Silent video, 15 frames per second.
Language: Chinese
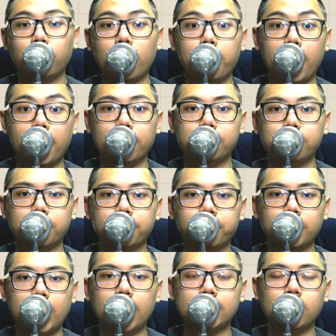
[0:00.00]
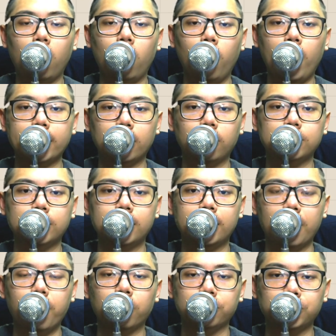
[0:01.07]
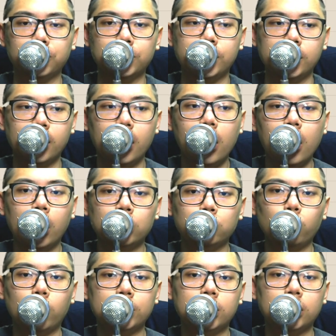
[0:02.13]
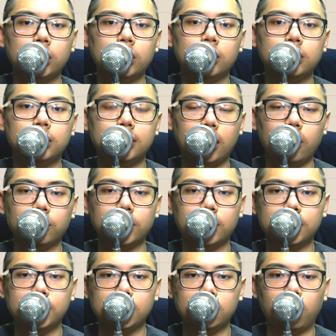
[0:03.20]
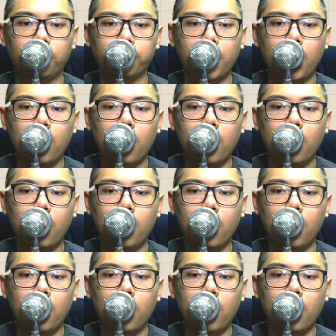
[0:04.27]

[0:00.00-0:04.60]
入 M I H，它是红海电动车的联盟之一，做的是电动车的系统。